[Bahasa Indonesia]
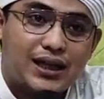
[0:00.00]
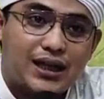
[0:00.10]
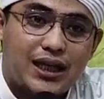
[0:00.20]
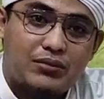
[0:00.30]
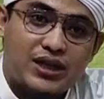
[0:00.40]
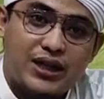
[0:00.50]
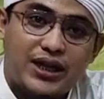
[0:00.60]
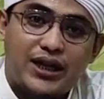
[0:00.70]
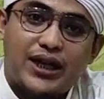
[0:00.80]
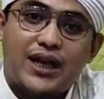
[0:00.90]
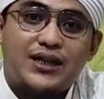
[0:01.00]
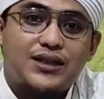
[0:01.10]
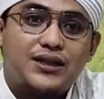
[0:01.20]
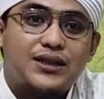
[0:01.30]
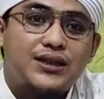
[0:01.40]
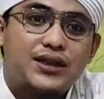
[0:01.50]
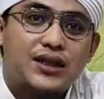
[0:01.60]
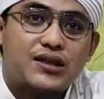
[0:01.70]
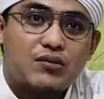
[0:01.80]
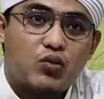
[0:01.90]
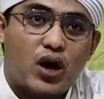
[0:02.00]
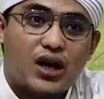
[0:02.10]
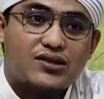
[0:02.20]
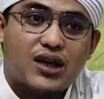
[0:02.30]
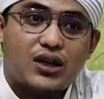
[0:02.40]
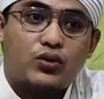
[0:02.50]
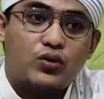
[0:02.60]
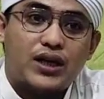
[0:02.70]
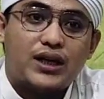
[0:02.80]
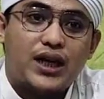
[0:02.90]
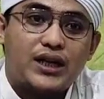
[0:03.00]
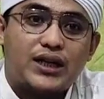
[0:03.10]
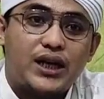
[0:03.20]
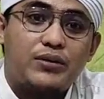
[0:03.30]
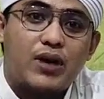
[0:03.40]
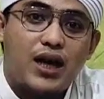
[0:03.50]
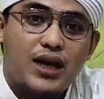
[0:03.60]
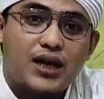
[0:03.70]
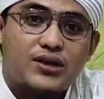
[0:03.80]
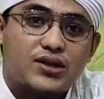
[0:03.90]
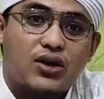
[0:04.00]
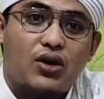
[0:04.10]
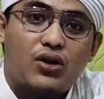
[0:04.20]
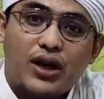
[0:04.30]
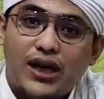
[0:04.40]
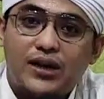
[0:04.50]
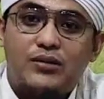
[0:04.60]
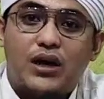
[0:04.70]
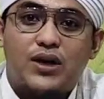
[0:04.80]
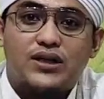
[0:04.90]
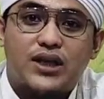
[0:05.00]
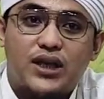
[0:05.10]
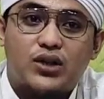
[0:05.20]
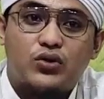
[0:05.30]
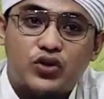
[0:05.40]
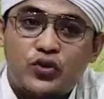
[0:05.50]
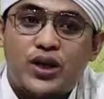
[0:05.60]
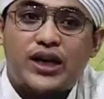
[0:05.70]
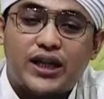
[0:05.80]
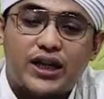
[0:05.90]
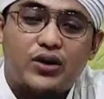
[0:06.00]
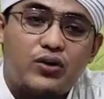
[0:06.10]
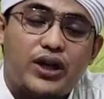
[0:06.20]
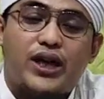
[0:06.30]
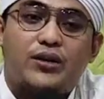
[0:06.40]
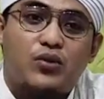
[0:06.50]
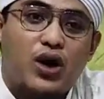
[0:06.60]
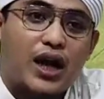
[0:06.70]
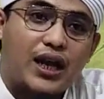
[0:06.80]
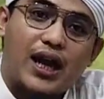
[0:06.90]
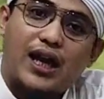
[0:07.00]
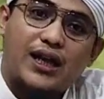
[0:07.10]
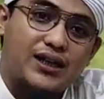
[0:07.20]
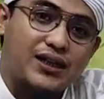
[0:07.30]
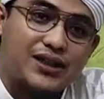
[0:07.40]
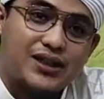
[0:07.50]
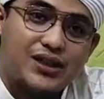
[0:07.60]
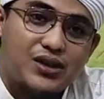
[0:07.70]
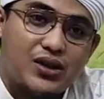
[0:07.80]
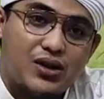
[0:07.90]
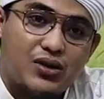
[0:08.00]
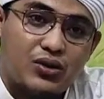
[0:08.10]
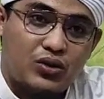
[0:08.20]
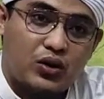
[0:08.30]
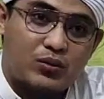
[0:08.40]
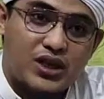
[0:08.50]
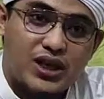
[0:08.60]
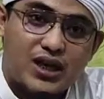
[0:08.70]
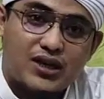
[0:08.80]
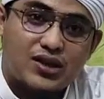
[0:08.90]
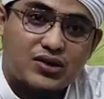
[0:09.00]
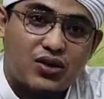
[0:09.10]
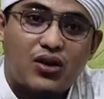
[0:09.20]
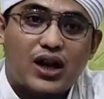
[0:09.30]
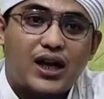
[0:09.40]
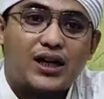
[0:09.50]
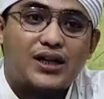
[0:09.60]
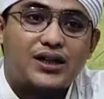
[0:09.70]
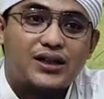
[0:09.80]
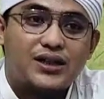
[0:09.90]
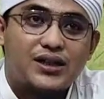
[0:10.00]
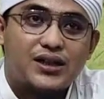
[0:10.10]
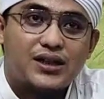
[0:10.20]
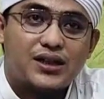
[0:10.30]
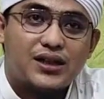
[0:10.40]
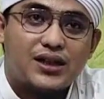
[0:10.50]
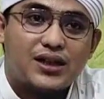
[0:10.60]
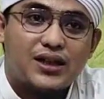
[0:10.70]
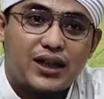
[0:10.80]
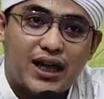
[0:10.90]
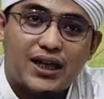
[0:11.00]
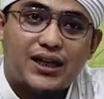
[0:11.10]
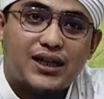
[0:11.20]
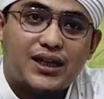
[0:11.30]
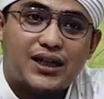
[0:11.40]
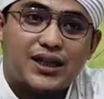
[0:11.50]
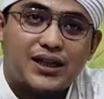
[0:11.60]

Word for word: yang menjadikan sebuah kesatuan dan keimanan seseorang bahwasanya tujuan kita di dunia bukanlah untuk menjadi seseorang yang